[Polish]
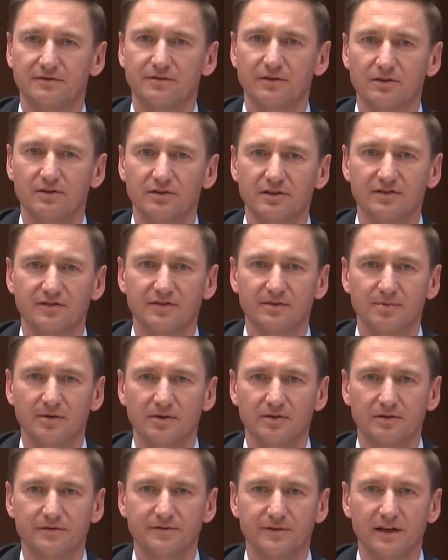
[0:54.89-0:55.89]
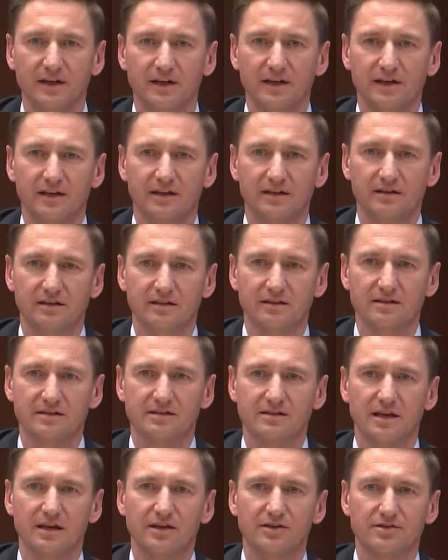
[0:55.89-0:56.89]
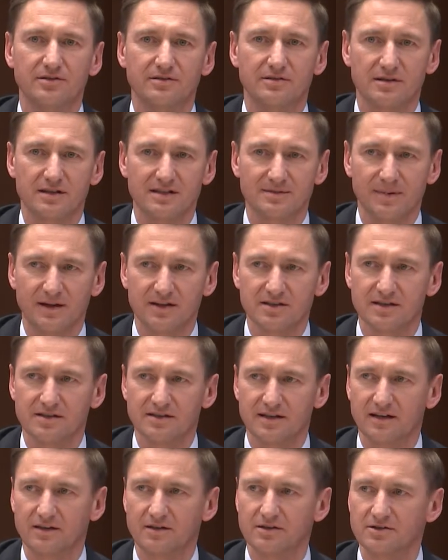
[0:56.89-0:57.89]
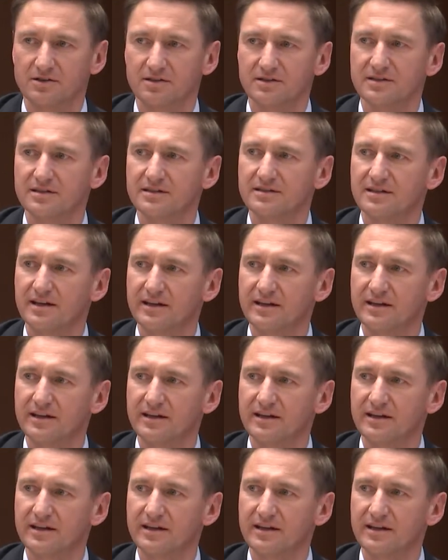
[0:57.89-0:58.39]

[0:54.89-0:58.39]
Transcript: wolnych wyborów E, staje się coraz bardziej zagrożony,